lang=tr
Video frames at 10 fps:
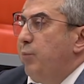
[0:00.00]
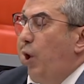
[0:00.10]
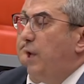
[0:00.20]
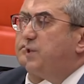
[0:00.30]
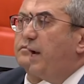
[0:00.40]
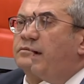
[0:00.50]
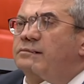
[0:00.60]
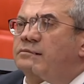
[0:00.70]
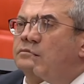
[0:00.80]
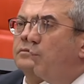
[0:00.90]

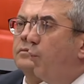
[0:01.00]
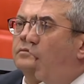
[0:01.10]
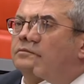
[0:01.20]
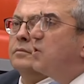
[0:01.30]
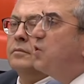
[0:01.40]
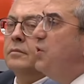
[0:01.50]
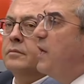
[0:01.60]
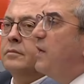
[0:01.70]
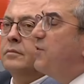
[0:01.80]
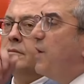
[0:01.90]
Böylece Boğaz
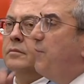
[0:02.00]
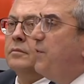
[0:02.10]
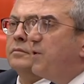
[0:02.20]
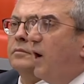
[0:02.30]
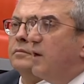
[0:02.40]
içindeki trafik